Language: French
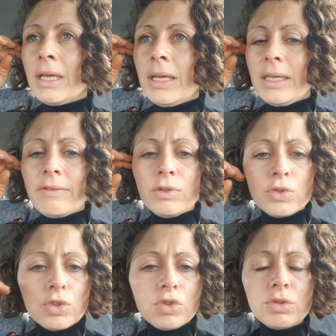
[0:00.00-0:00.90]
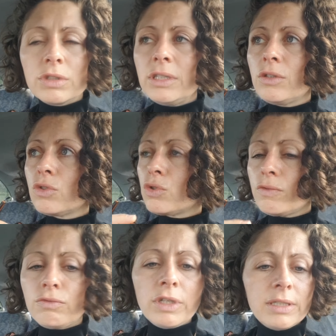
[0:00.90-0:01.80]
Il y avait autre chose aussi que je
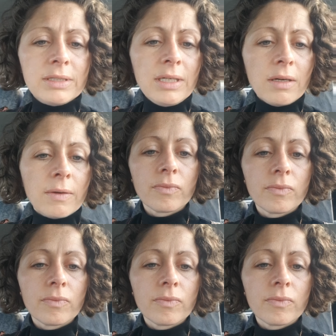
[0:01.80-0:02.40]
voulais dire.